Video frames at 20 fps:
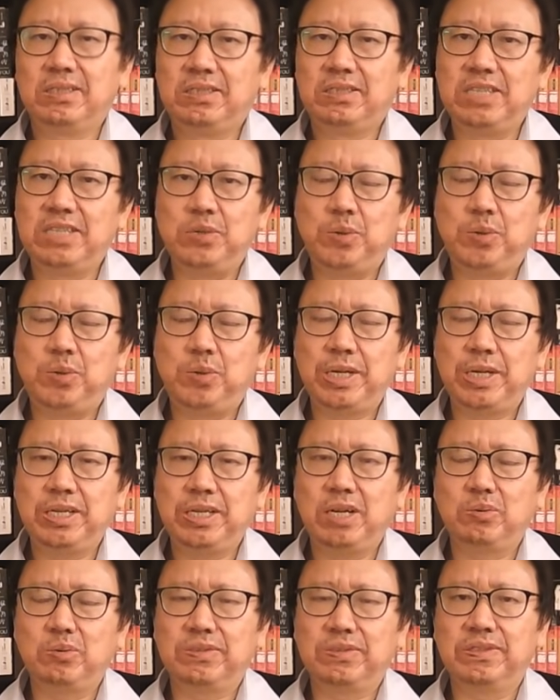紧缺医
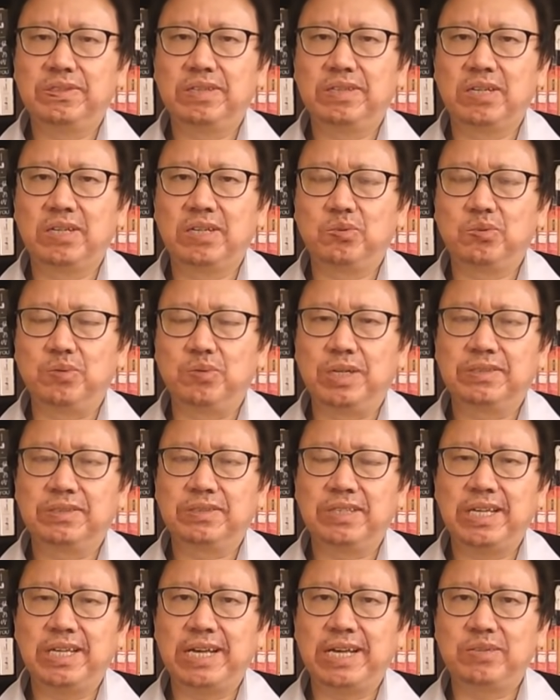疗物资，而主要
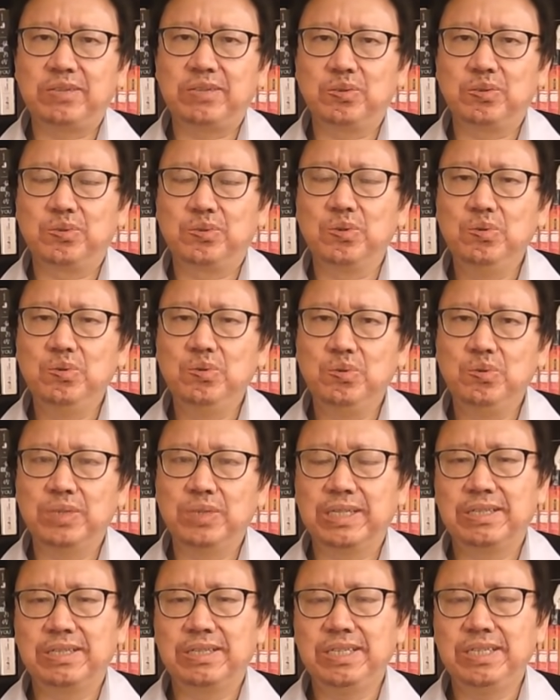是依赖从中国
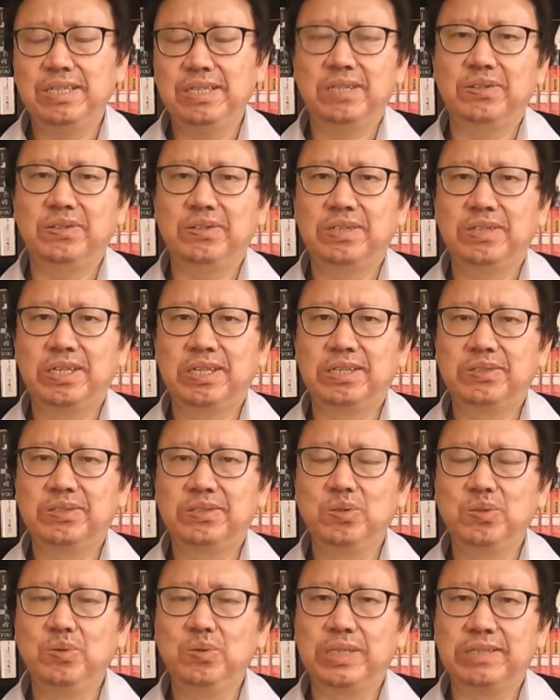的进口，而
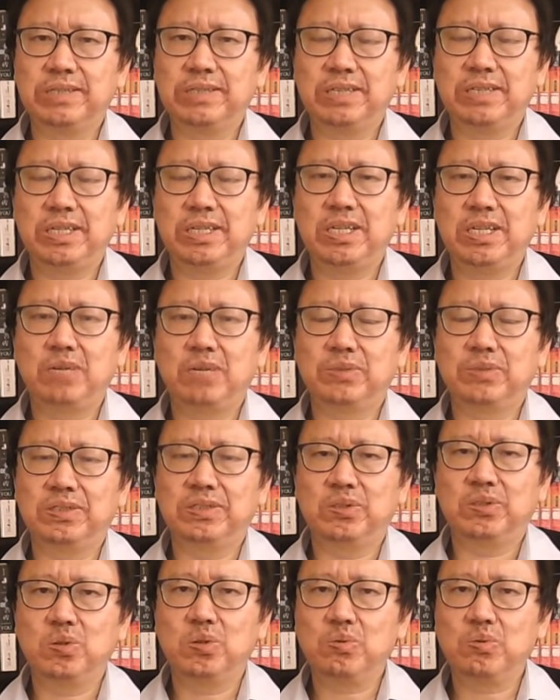中国的这些医疗物资
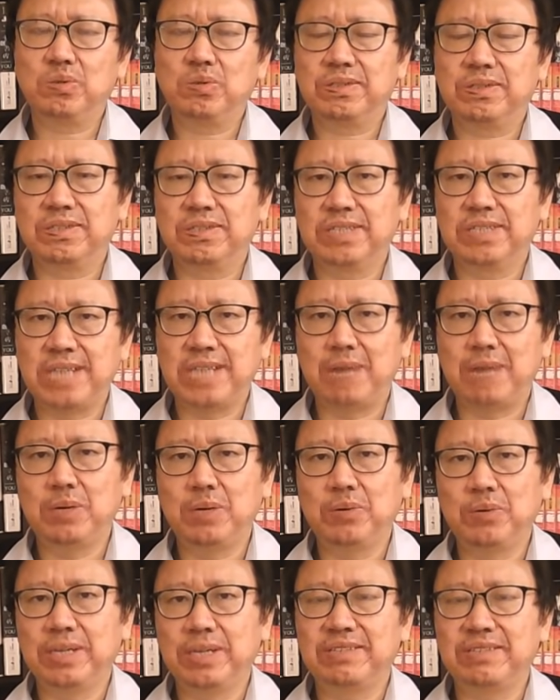多数的是假冒
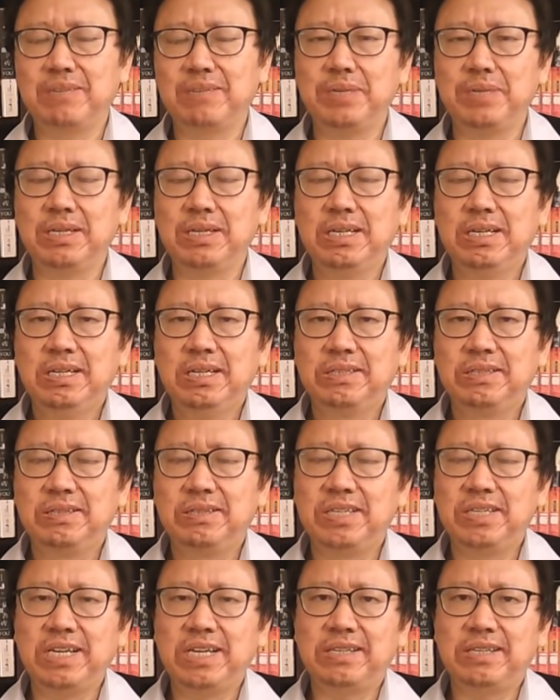伪劣商品，这
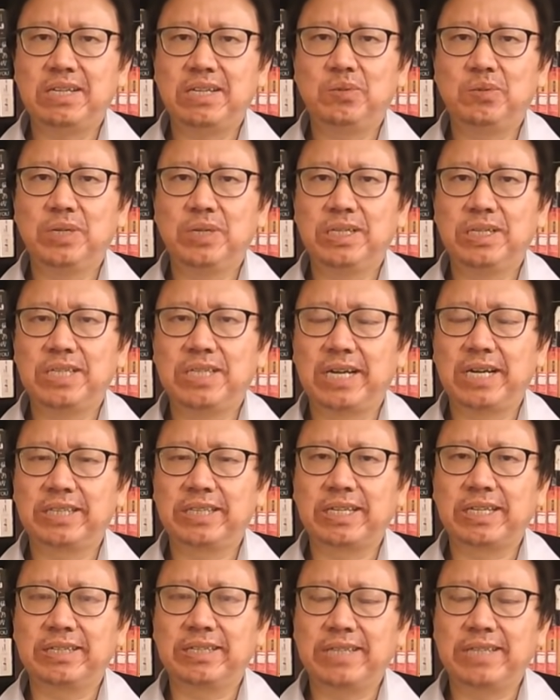显然对加拿
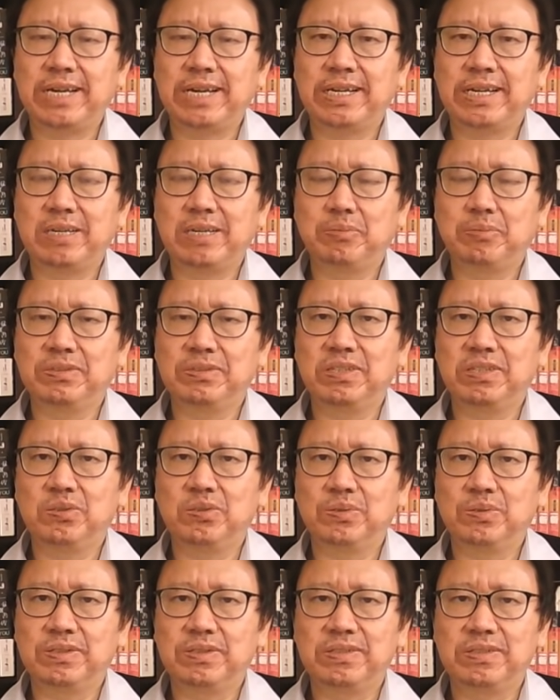大带来的不是一
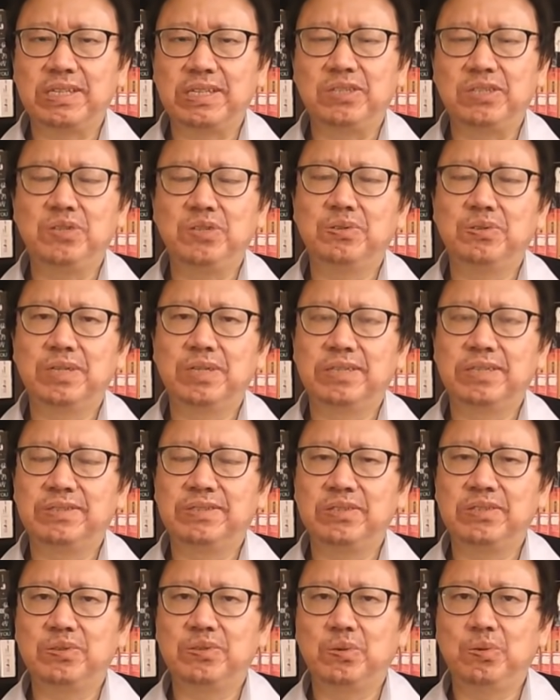种拯救，而
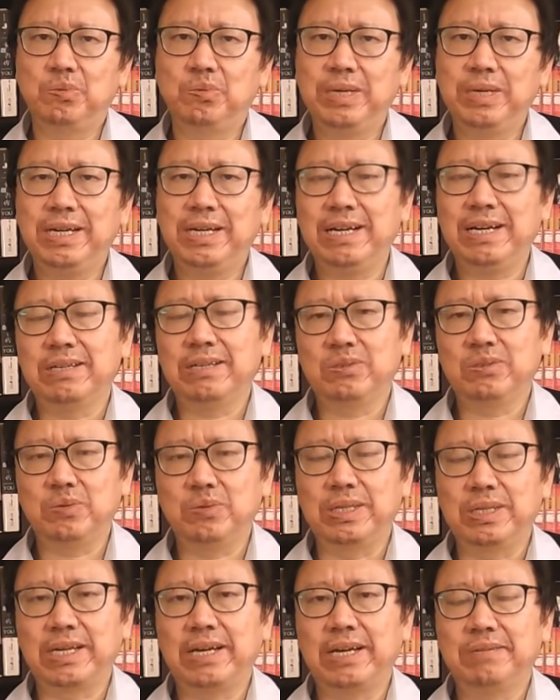是一种危害
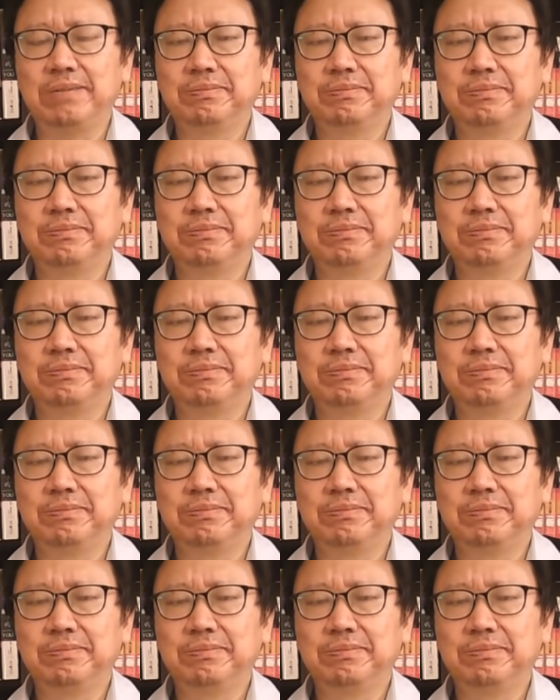损害。